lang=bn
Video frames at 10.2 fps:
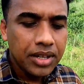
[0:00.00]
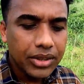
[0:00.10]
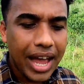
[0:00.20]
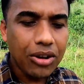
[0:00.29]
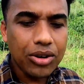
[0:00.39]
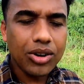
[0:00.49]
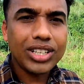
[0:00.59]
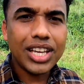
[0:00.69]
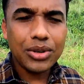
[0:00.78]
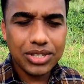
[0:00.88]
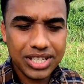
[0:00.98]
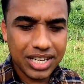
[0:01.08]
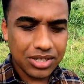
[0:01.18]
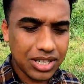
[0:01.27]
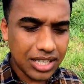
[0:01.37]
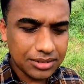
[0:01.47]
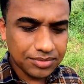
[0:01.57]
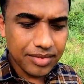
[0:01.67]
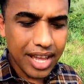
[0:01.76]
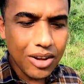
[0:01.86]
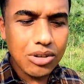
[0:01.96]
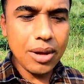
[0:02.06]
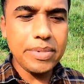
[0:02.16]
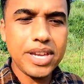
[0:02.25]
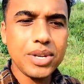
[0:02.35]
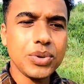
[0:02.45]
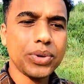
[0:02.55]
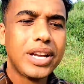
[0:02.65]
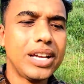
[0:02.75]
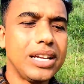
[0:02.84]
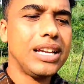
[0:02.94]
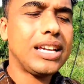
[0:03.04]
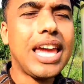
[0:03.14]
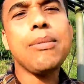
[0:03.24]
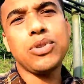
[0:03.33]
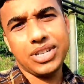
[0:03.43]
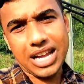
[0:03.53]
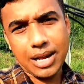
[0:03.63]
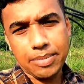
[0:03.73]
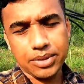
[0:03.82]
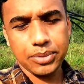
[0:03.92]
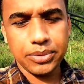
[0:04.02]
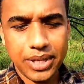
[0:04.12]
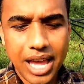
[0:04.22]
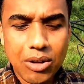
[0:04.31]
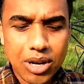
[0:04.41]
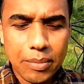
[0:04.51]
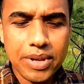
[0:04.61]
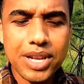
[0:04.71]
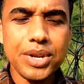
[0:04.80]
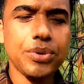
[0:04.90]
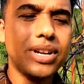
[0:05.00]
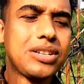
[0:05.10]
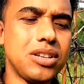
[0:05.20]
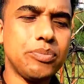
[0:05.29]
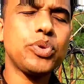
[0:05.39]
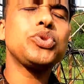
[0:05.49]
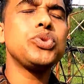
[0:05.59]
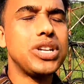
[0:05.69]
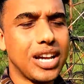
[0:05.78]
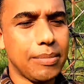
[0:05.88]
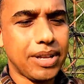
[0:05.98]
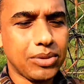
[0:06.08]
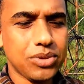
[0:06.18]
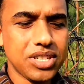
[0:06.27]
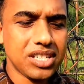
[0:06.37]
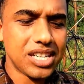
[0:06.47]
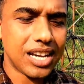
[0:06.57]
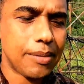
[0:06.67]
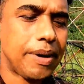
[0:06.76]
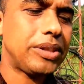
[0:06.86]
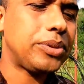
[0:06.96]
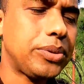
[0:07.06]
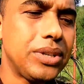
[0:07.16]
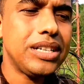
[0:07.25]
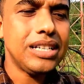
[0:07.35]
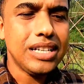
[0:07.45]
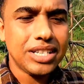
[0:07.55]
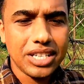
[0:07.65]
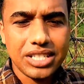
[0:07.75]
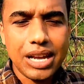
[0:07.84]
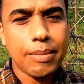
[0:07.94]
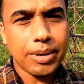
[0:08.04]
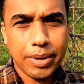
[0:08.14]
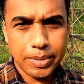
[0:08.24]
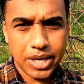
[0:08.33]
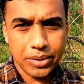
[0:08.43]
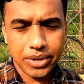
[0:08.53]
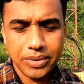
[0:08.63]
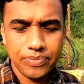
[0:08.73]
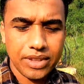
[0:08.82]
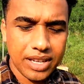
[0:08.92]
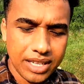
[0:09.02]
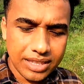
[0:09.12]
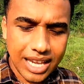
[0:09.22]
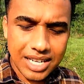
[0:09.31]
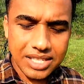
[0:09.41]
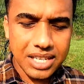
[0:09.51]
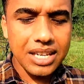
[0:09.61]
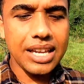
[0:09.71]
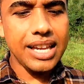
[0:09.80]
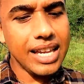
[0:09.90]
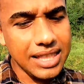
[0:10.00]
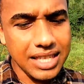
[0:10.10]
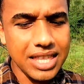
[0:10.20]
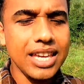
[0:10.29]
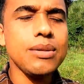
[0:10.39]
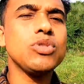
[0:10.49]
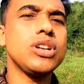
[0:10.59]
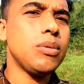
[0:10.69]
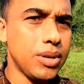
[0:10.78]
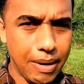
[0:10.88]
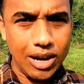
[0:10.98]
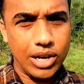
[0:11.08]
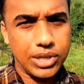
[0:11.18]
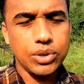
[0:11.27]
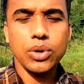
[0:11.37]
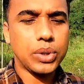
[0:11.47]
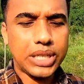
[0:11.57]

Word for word: তো এখন কথা হচ্ছে আসলে এগুলা বিক্রি করে কেমন টাকা পেত এগুলা বিক্রি করে আসলে প্রচুর টাকা পাইতো যেই টাকা পাইতো সে চামড়া ব্যবসা করে তার চেয়ে এদিক থেকে মোটামুটি ভালো একটা অঙ্ক